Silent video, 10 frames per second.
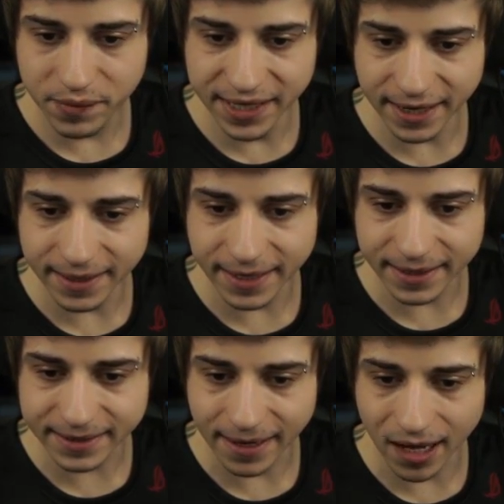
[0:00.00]
bir
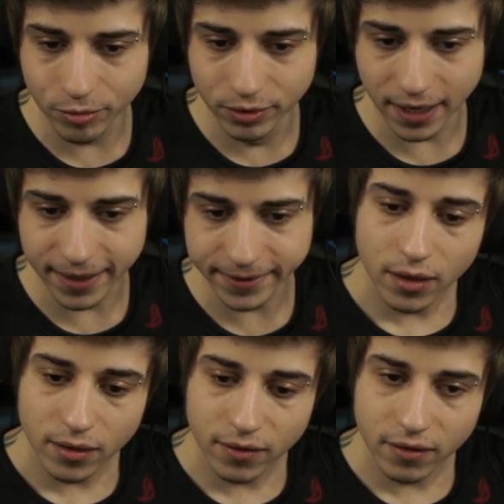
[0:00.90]
adet daha bundan.
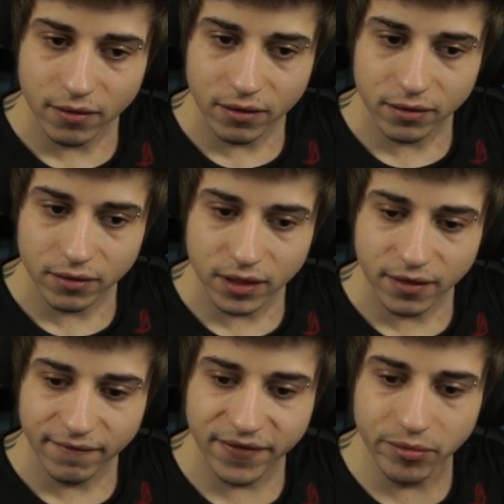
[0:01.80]

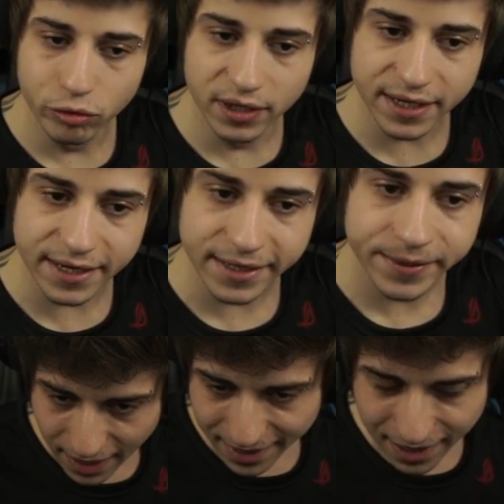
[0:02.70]
Ve bunları
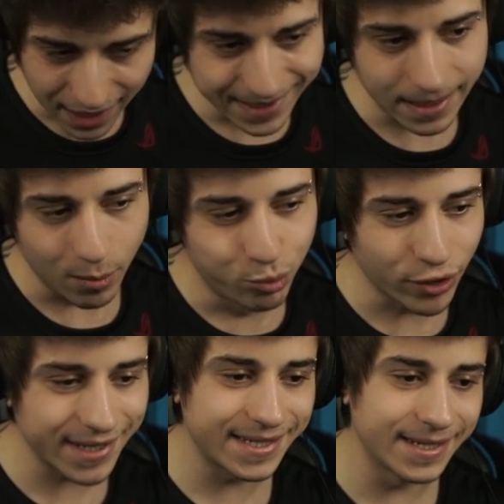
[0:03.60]
arkadaşlar
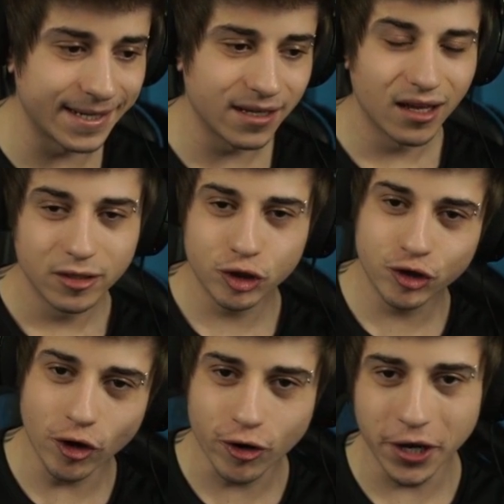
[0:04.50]
burası
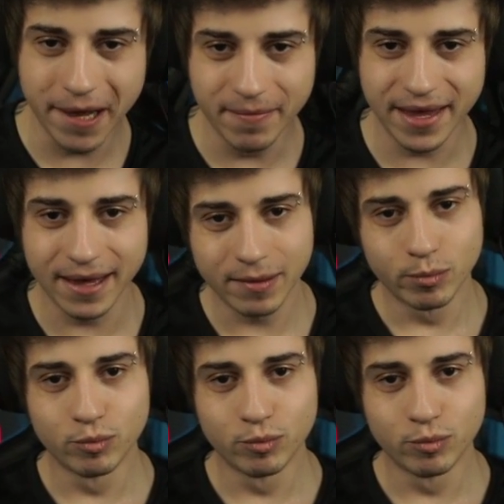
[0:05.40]
çok önemli.